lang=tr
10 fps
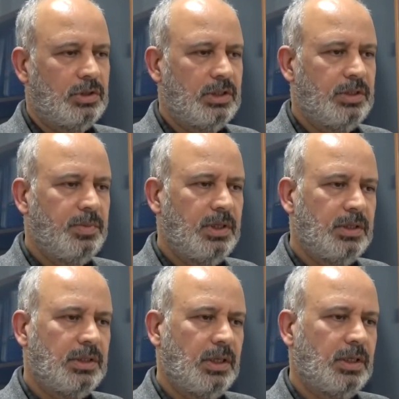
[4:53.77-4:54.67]
Sismik
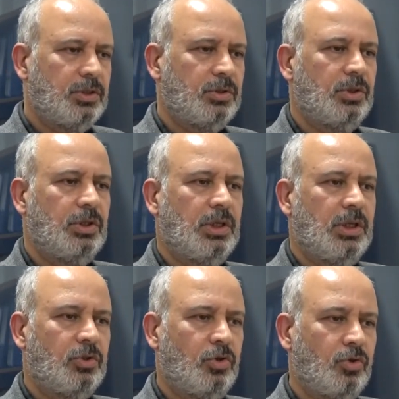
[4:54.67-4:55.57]

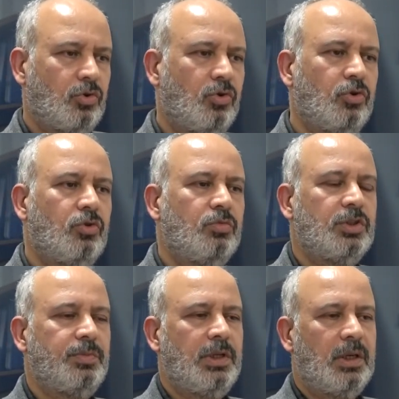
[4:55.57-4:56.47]
izolatör
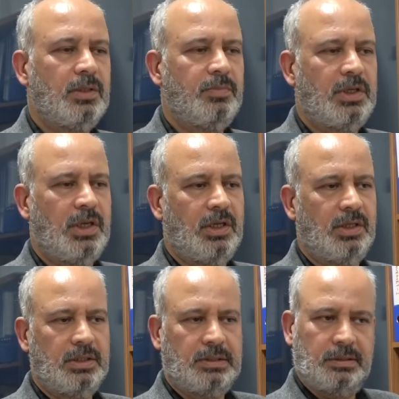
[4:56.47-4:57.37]
koyduğumuz binanın bir
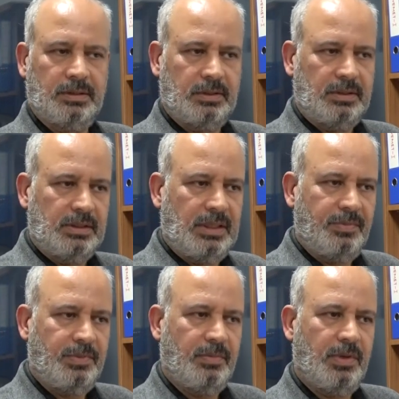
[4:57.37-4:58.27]
kere
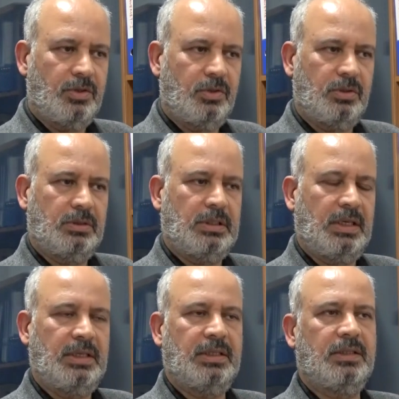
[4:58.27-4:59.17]
depreme
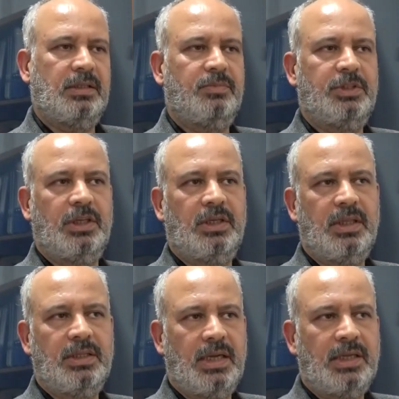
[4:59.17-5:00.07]
dayanıklı bir
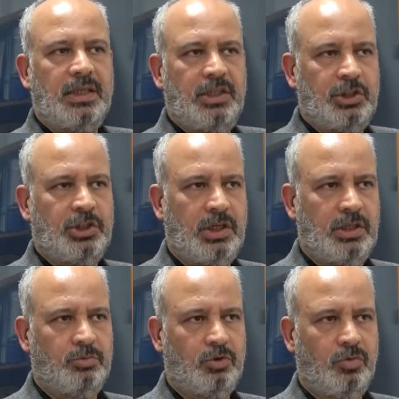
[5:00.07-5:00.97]
şekilde zaten inşa
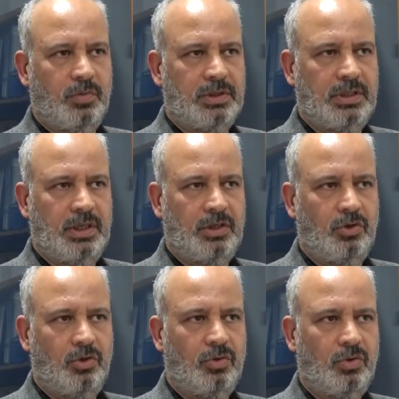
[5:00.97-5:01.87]
edilmiş olması
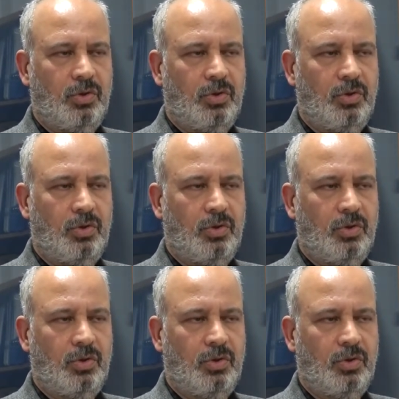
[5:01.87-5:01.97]
gerekiyor.